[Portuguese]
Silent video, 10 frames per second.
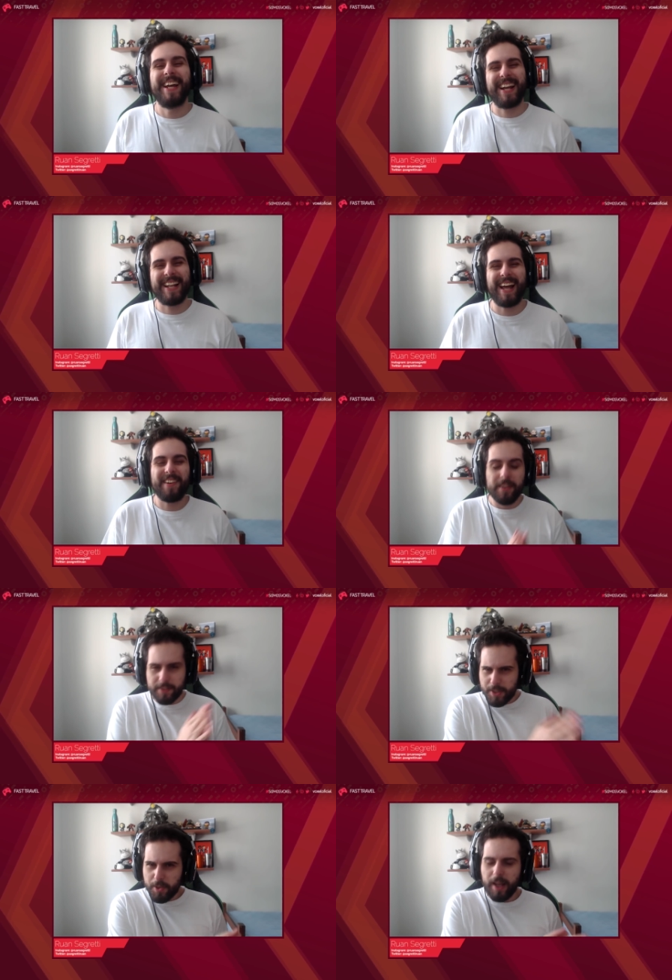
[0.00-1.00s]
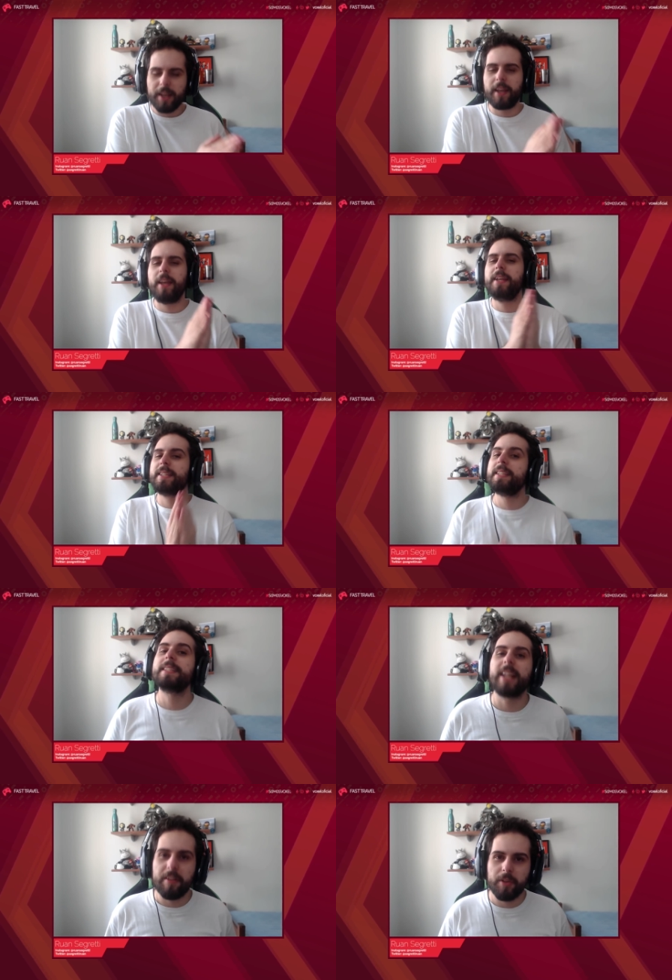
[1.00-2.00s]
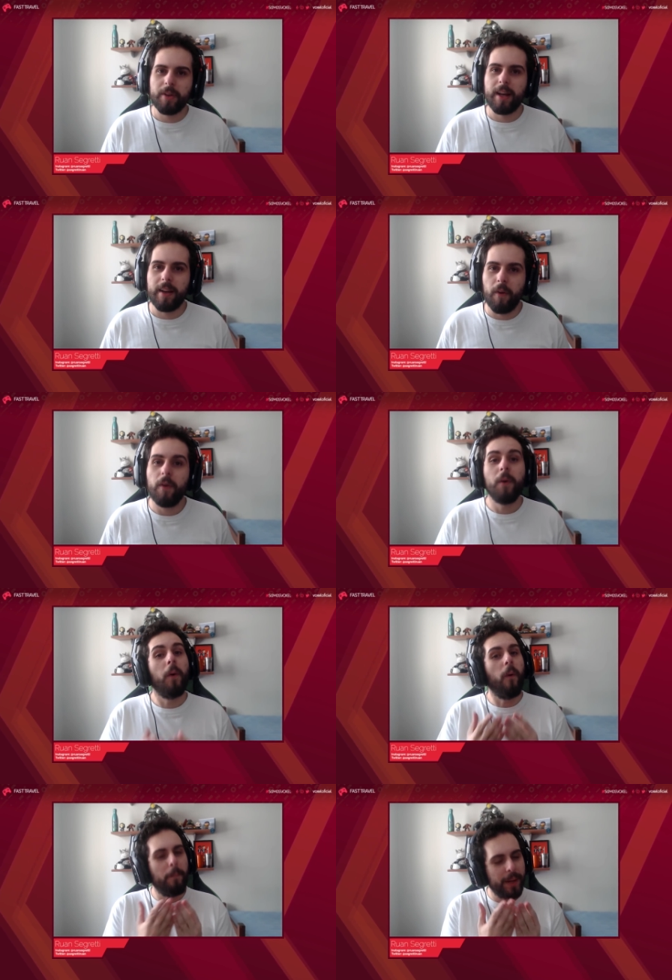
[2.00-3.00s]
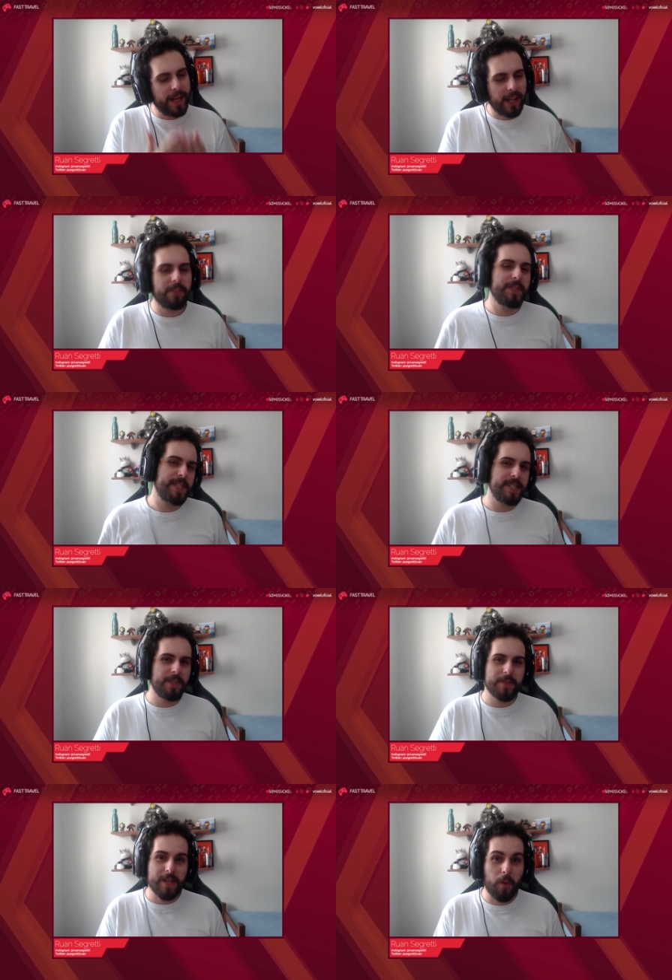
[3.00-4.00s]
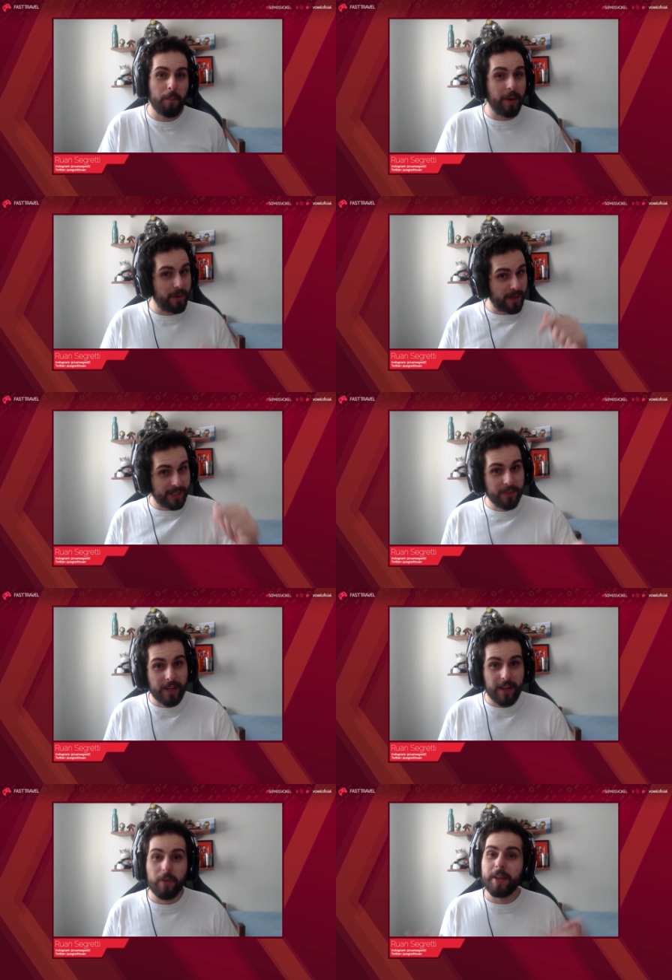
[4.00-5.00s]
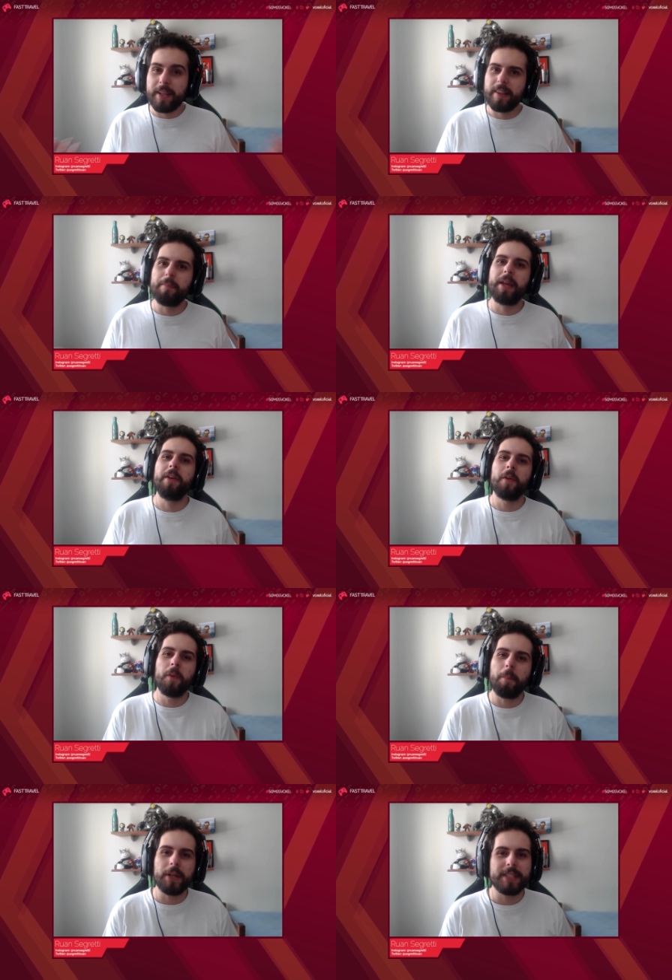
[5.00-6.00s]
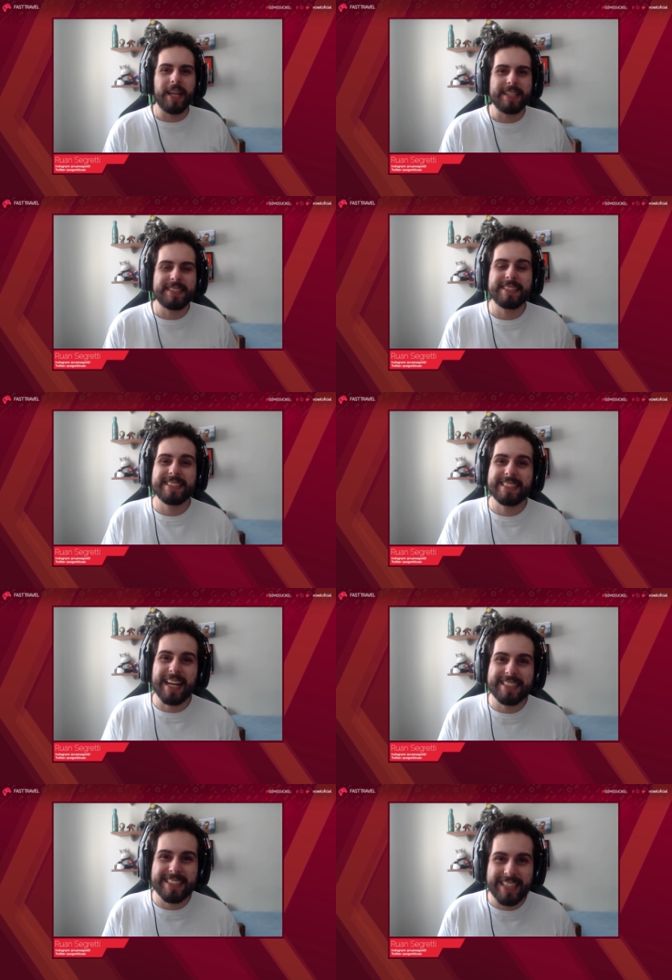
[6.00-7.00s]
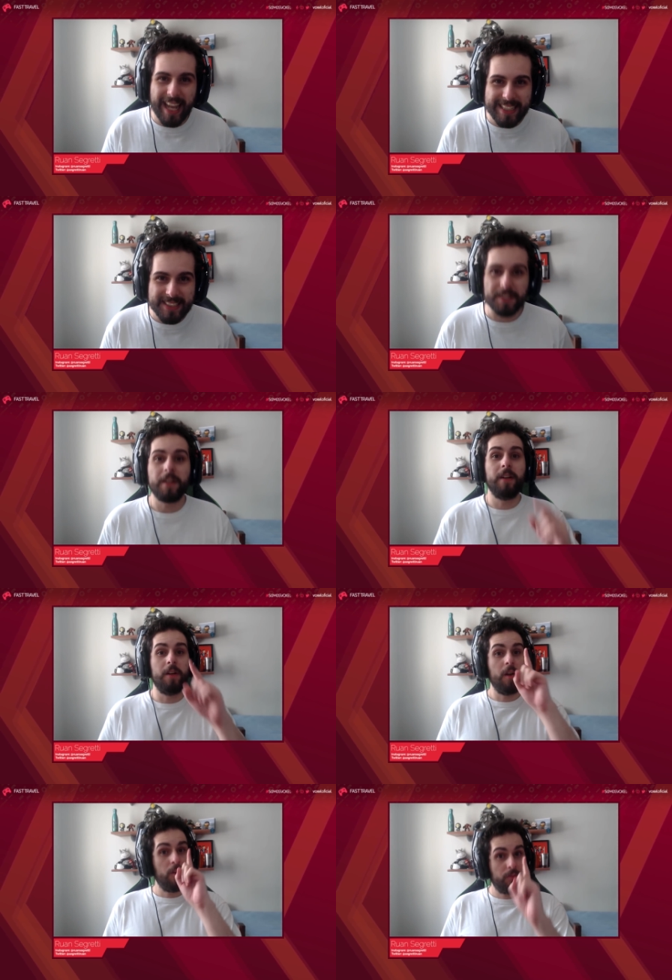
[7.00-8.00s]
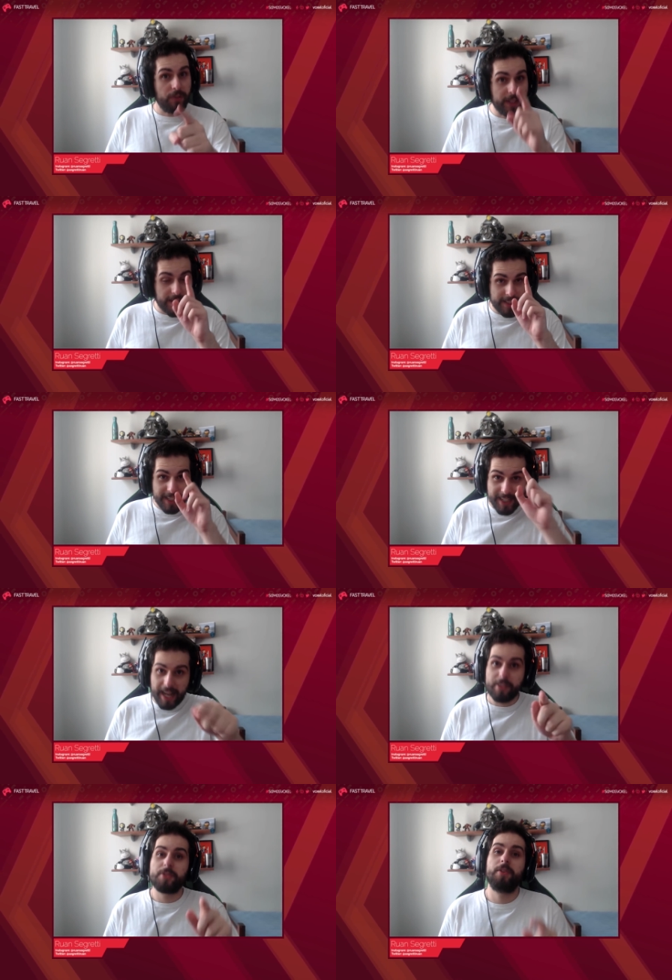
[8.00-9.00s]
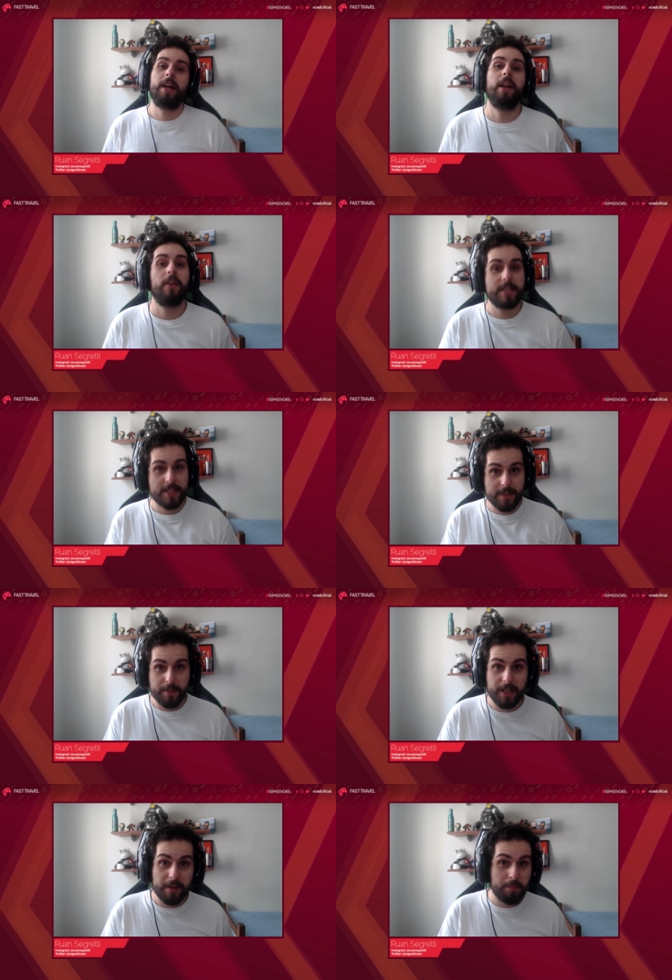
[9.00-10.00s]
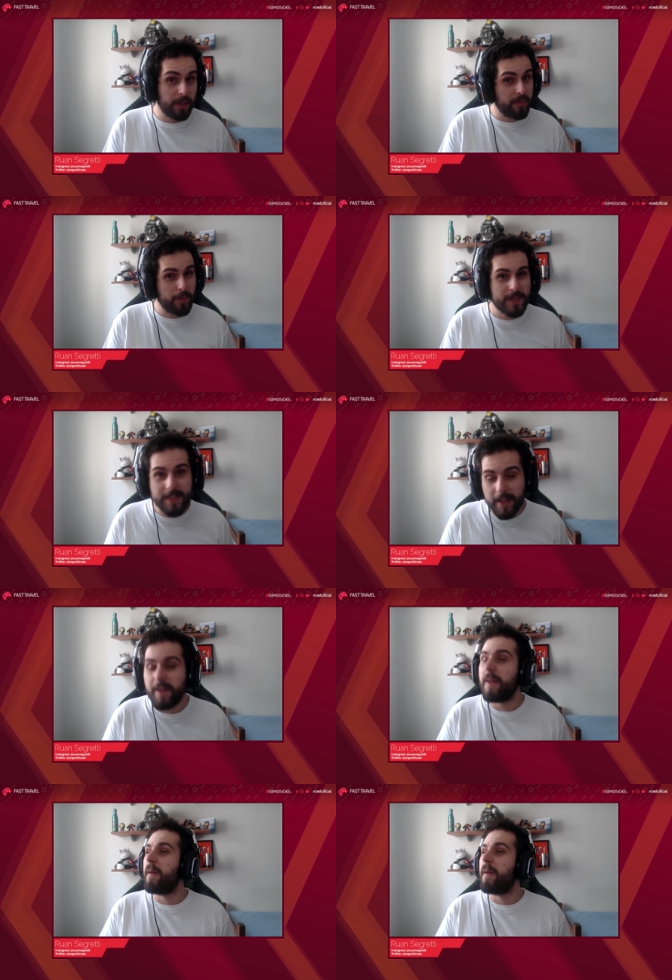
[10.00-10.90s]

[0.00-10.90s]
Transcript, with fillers: É claro, deixa o like aí, se inscreve no canal. Obrigado a vocês que nos acompanham aqui no canal e também no podcast Sidecast. Fiquem ligados no canal essa semana, porque vamos ter